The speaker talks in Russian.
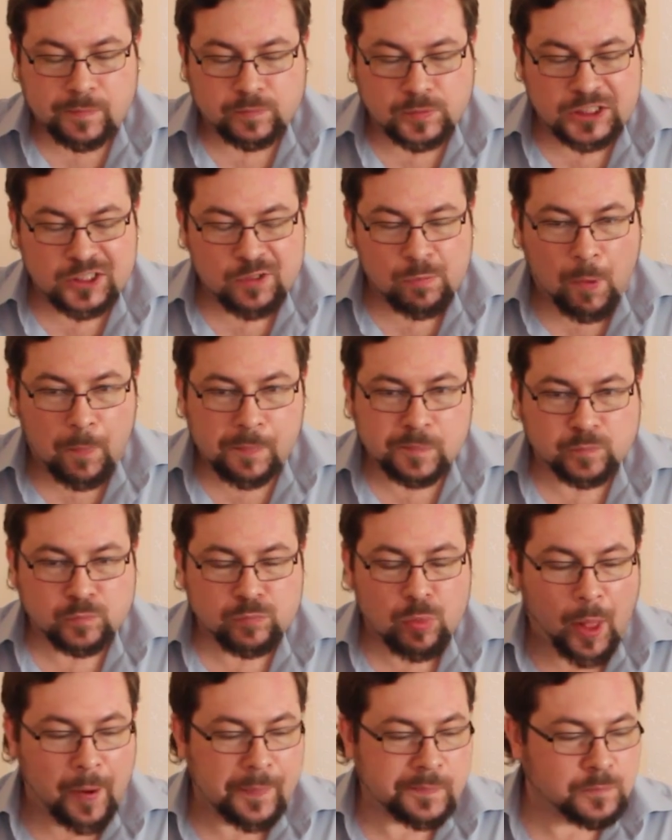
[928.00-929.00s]
Поэтому
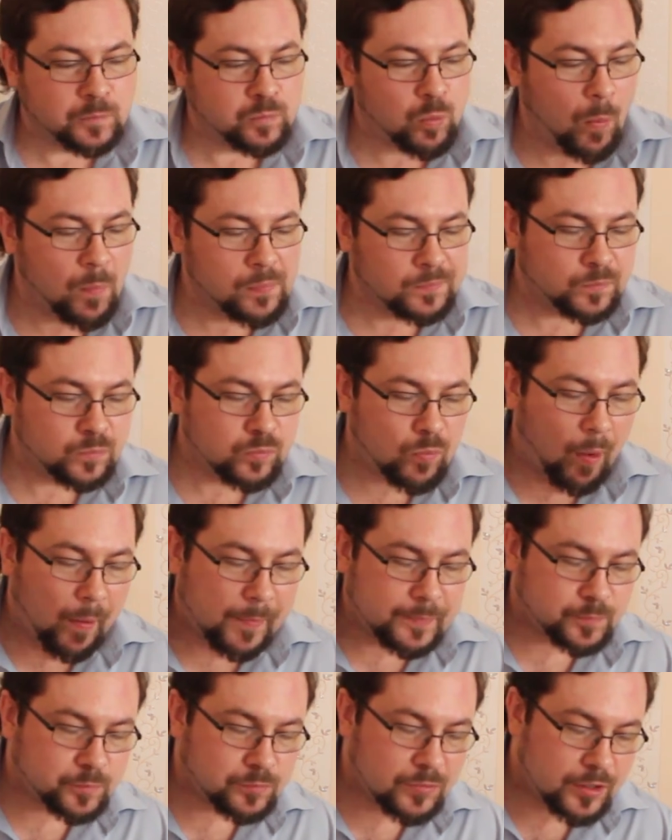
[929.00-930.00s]

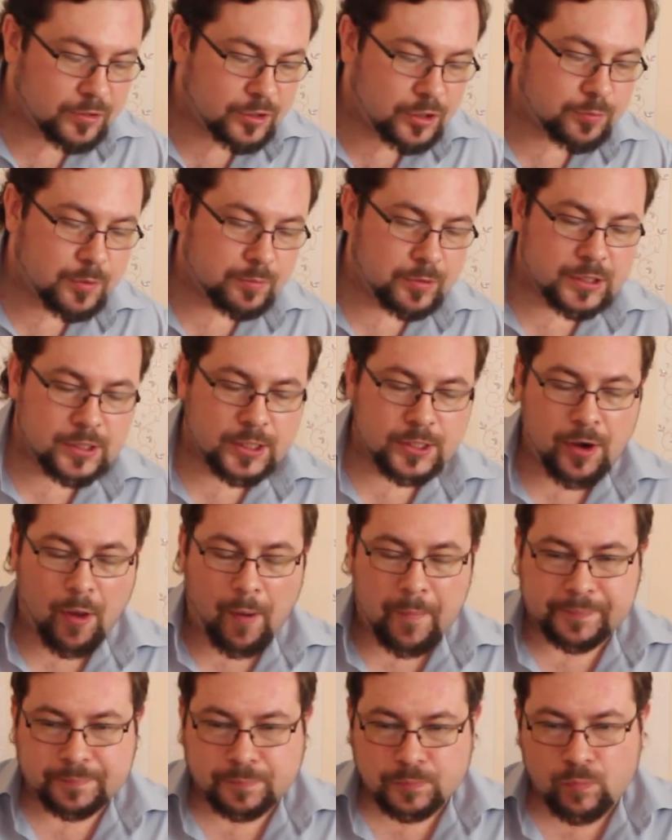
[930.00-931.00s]
сейчас по последнее.